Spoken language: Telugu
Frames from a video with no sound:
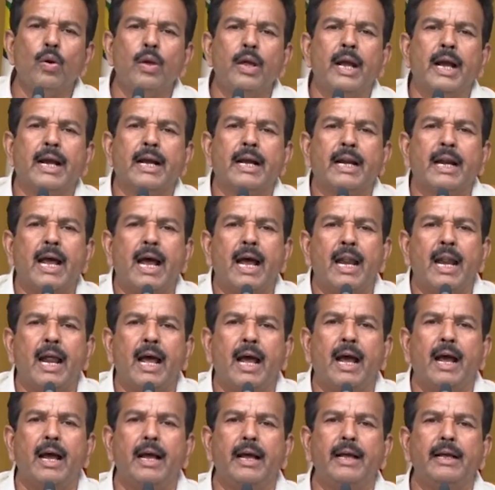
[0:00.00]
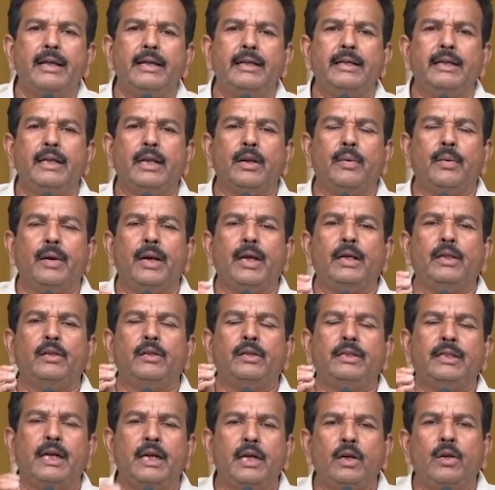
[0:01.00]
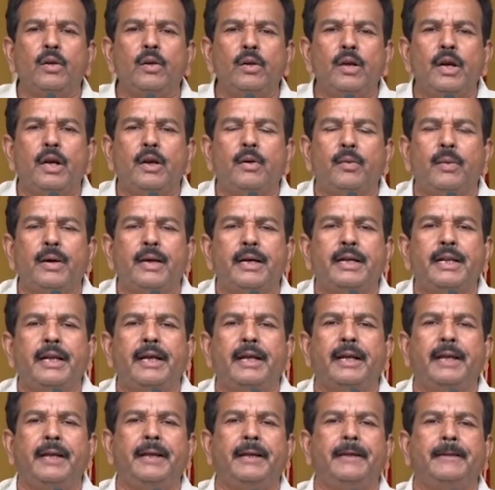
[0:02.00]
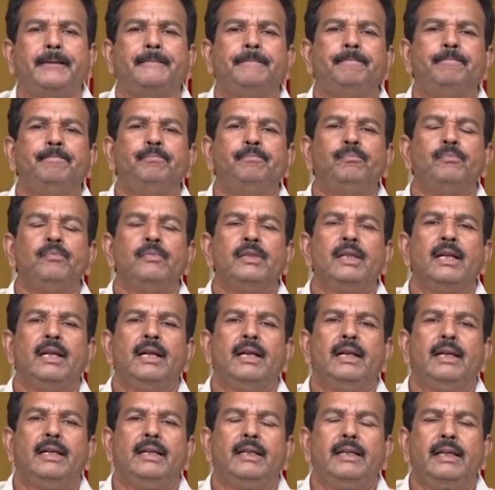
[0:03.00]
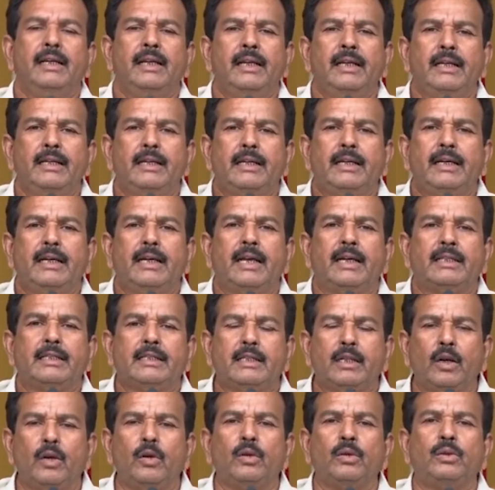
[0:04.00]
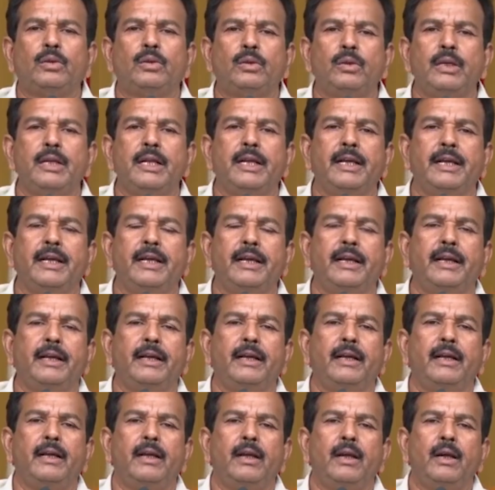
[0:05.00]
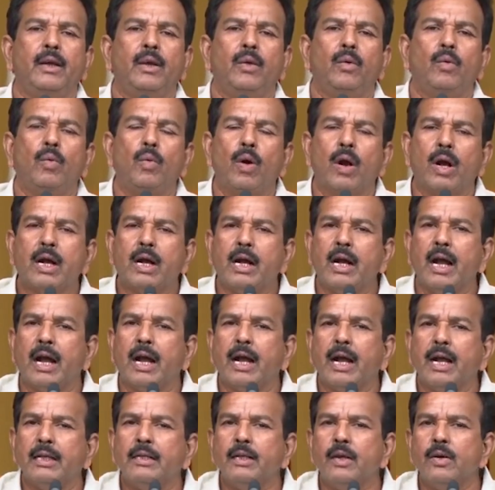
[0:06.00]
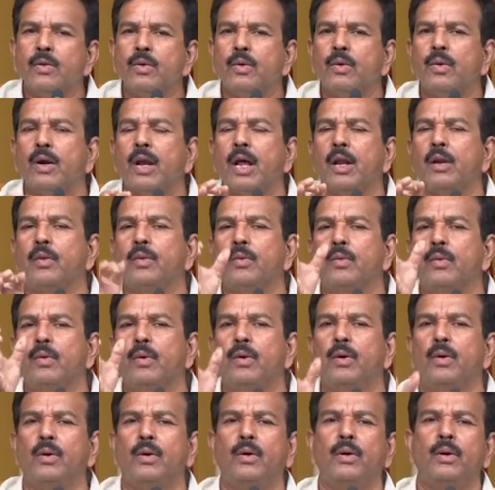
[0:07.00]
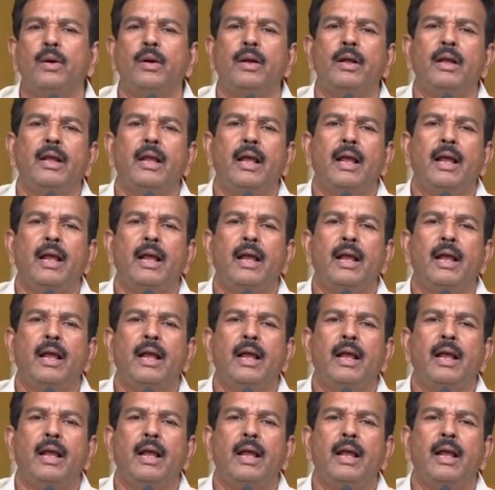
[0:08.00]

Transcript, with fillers: మూడు ఎకరాల ఇరవై ఐదు సెంట్లు ఉన్నటువంటి ఈ గెస్ట్ హౌస్ని ఒక్క గజం కూడా నువ్వు